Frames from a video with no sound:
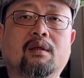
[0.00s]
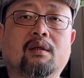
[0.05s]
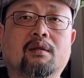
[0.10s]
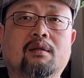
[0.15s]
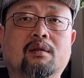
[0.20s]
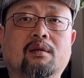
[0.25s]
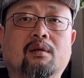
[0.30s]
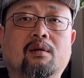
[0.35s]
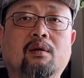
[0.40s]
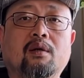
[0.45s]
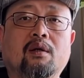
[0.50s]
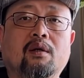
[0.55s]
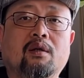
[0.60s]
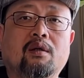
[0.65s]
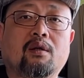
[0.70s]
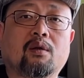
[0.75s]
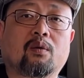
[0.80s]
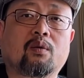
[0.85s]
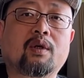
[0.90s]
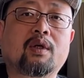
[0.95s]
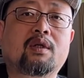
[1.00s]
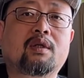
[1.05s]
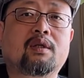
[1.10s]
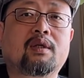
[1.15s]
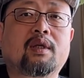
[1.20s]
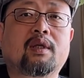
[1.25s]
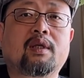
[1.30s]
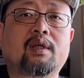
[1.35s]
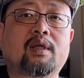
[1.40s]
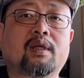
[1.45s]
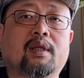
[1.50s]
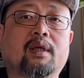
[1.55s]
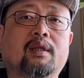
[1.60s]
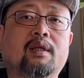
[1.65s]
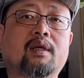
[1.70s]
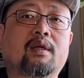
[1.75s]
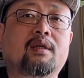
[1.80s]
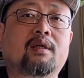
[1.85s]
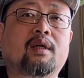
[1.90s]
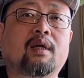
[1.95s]
的时候，有段时间也在
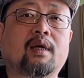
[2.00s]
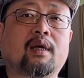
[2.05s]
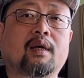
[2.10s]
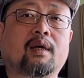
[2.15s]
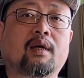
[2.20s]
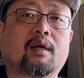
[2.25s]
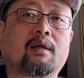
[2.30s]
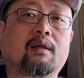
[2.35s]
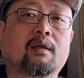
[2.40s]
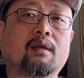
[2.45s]
电视台干。